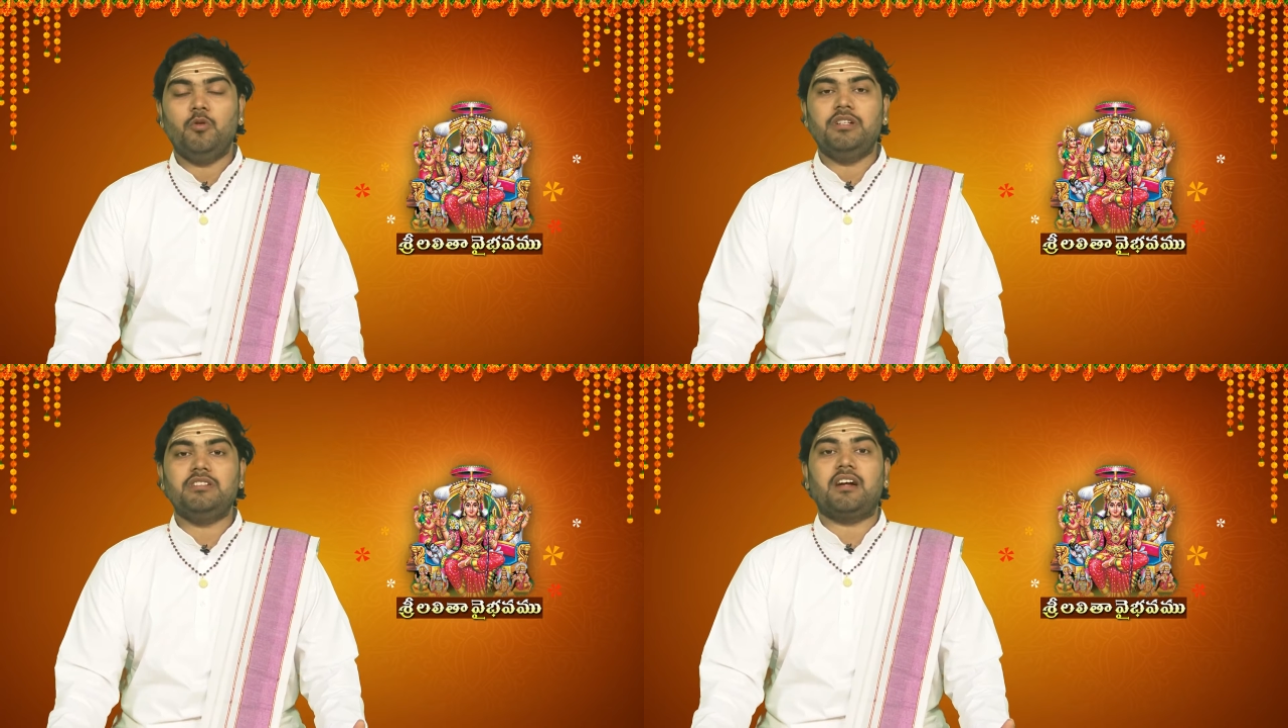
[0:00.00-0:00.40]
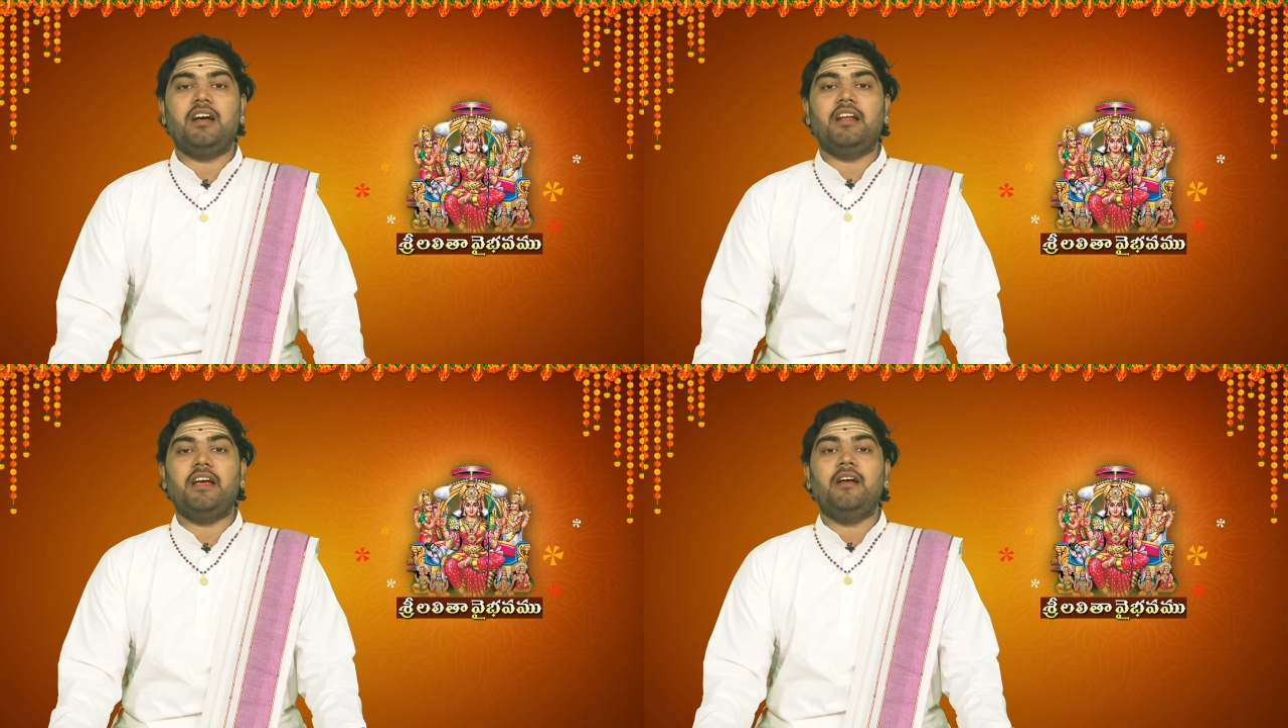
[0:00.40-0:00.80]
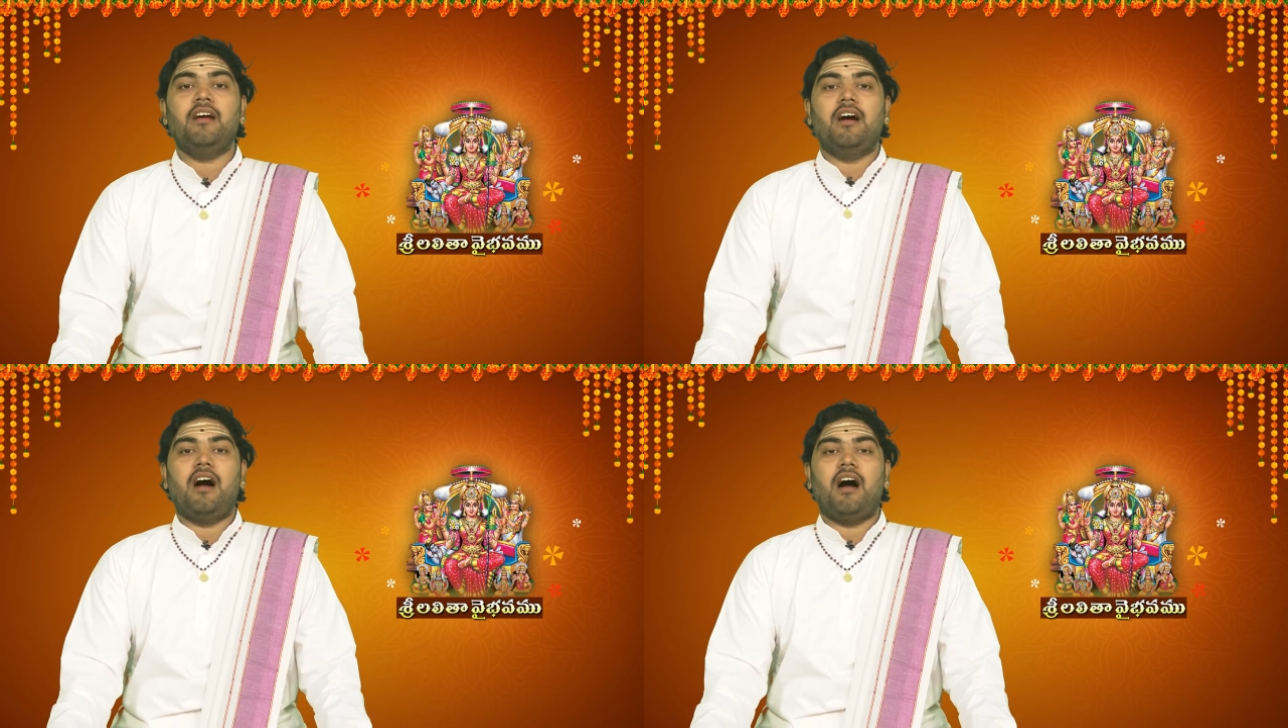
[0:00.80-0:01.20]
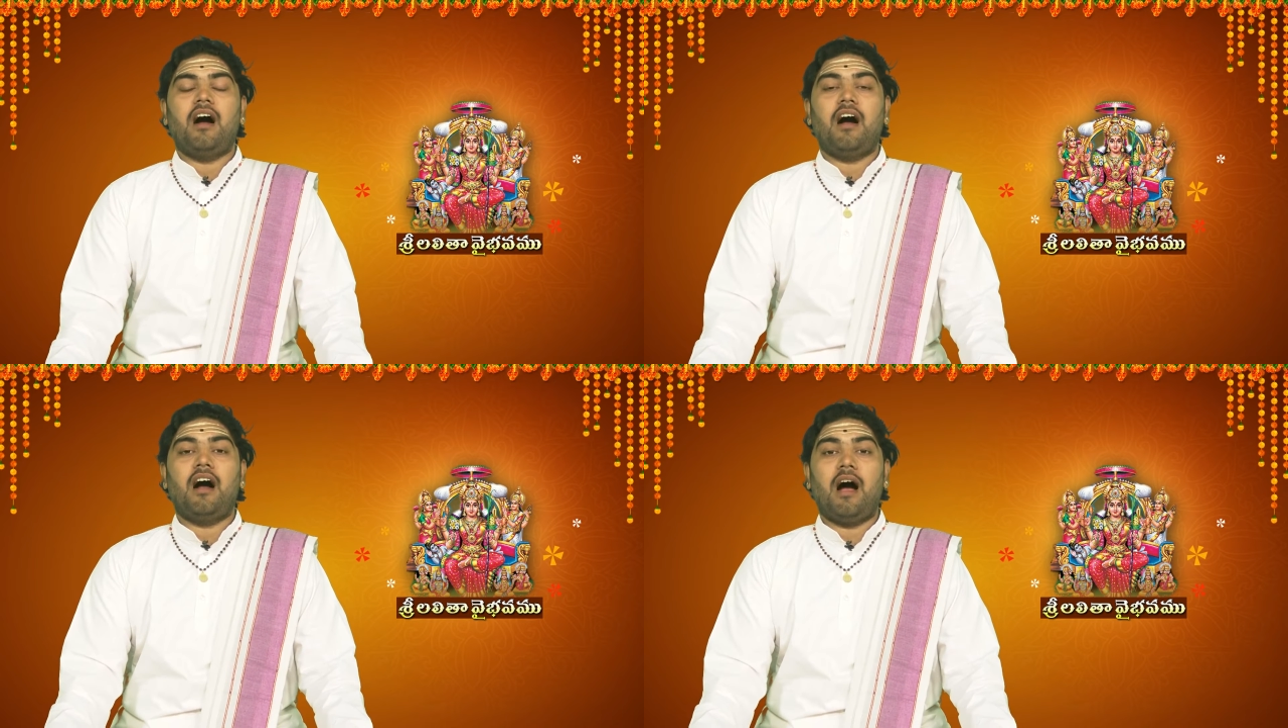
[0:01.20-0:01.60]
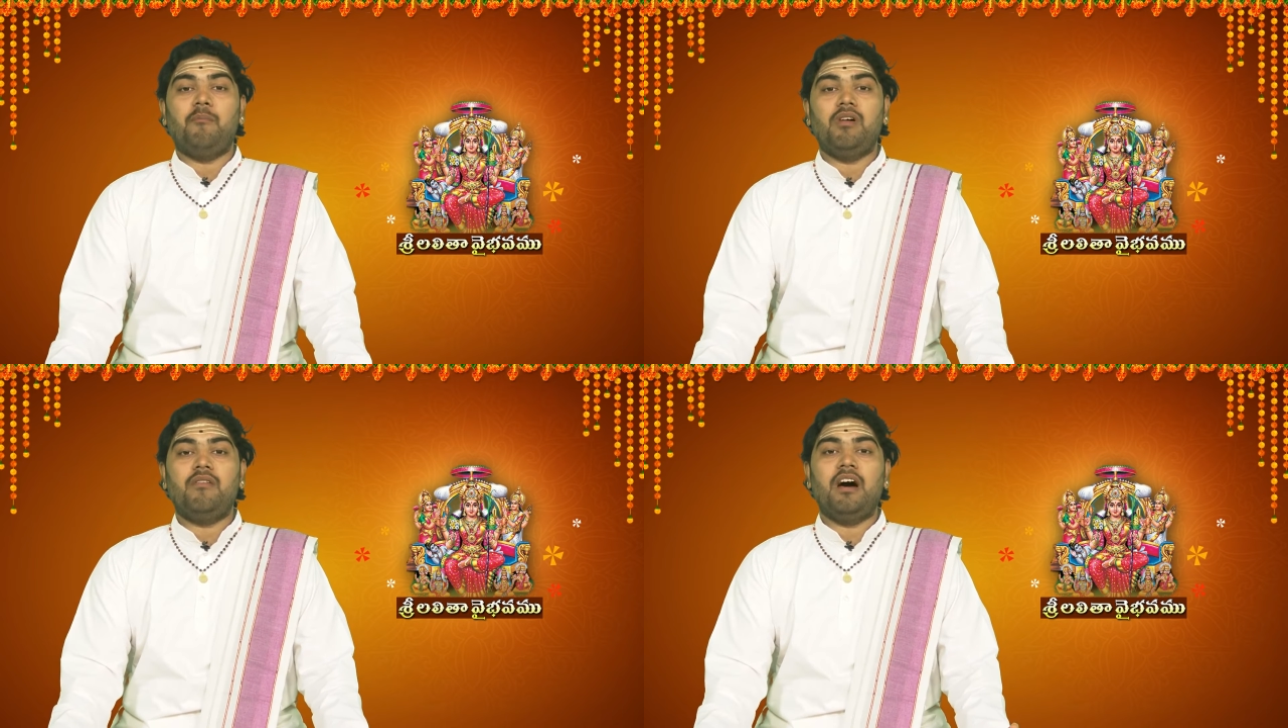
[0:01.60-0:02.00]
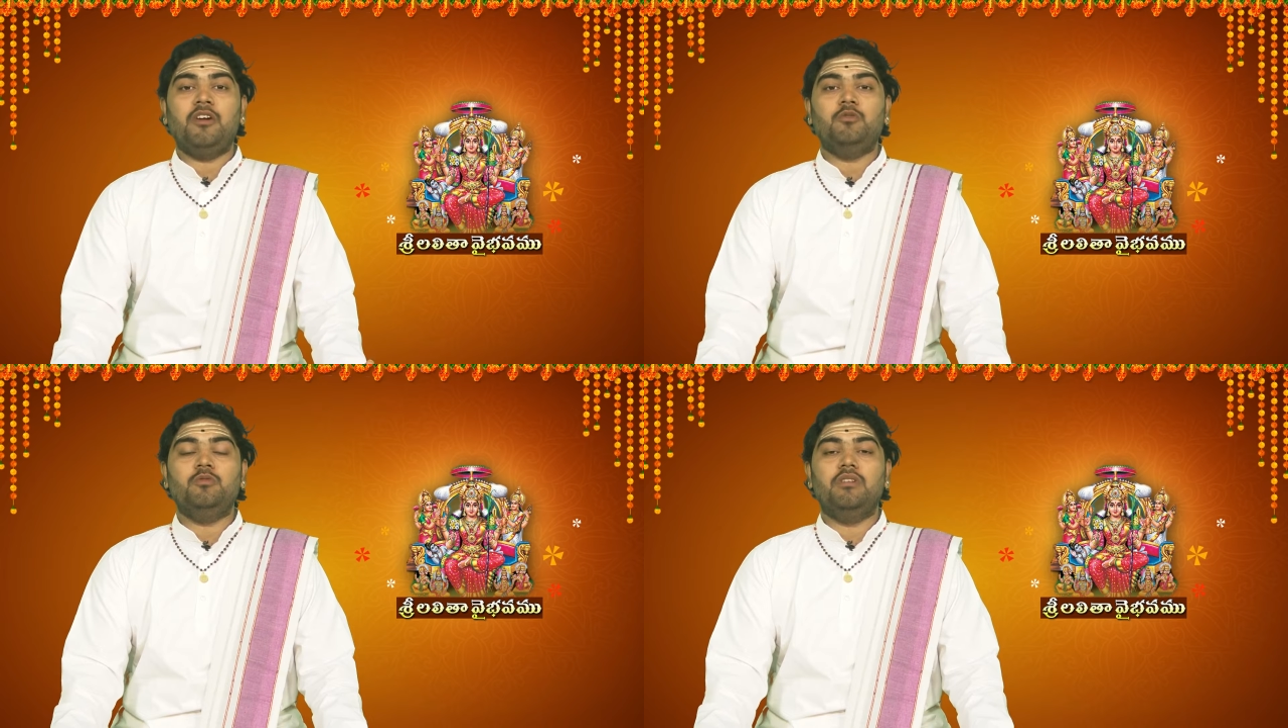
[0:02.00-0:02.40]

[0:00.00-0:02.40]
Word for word: మోహించగానే ఆ అమ్మవారు